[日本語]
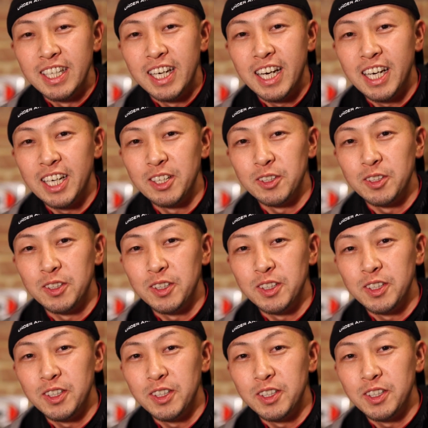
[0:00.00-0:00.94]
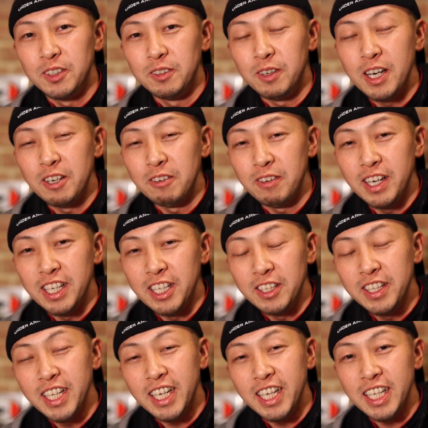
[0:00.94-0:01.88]
あのー、ワイワイ
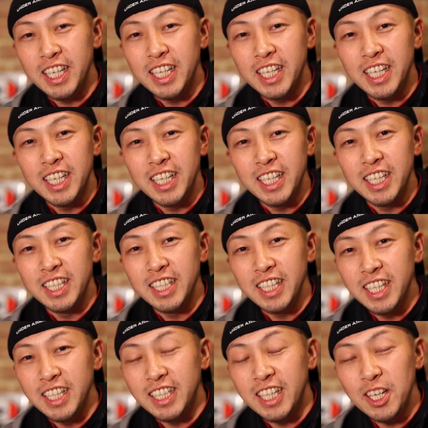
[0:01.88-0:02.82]
言いながらね、